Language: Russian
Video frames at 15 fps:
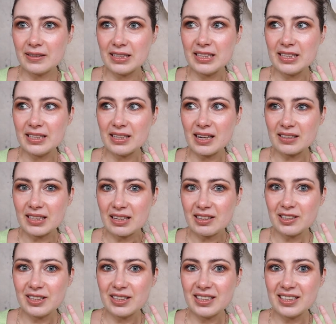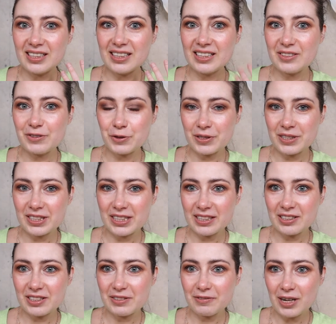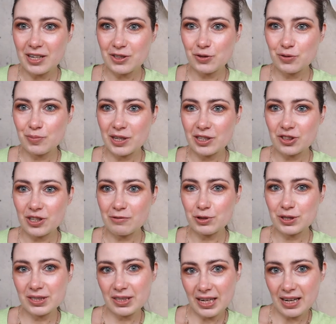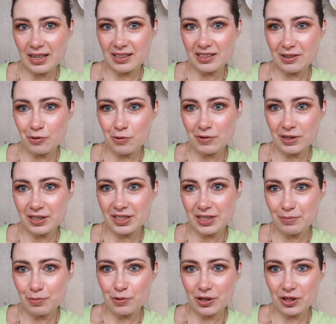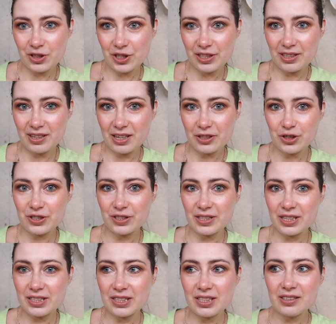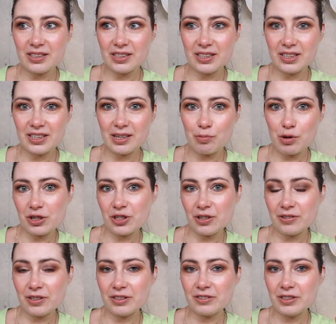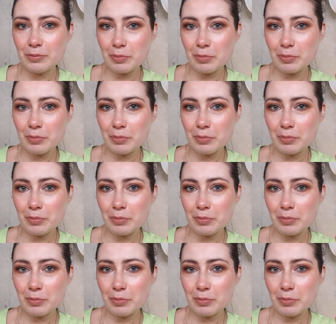и когда ты э, это все на себя надеваешь, думаешь, а вот зря я такого типа украшения раньше не носила и не обращала на них